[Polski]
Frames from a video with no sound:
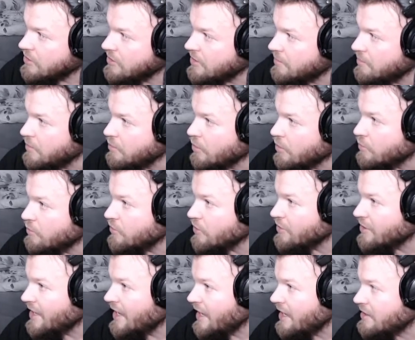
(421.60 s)
gdy było
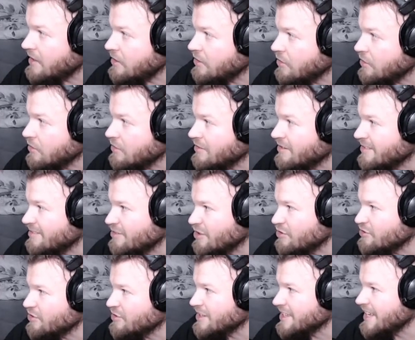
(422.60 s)
mówione, ej, ty to,
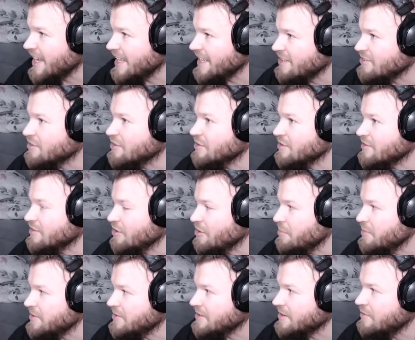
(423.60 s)
to co ty gadasz, to to jest
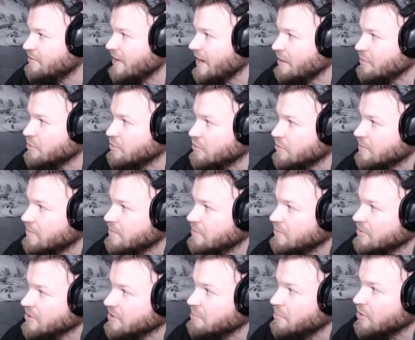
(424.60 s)
opis gwałtu
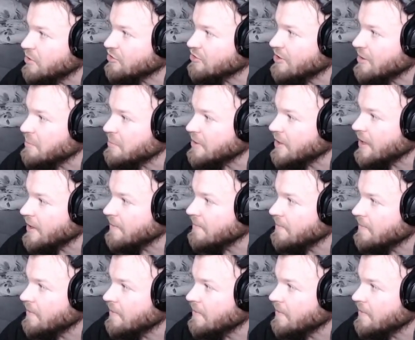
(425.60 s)
przez podstęp, nie?